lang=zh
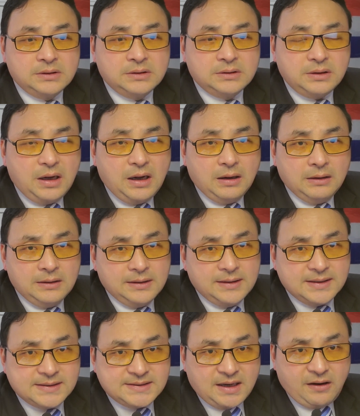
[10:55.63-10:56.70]
啊，
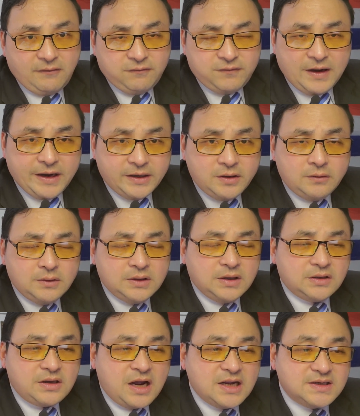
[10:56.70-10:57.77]
在反右和
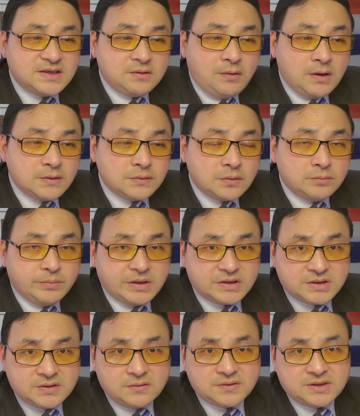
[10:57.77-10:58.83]
大饥荒中被
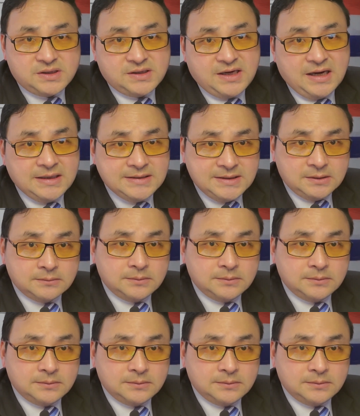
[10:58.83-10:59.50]
收拾了干净。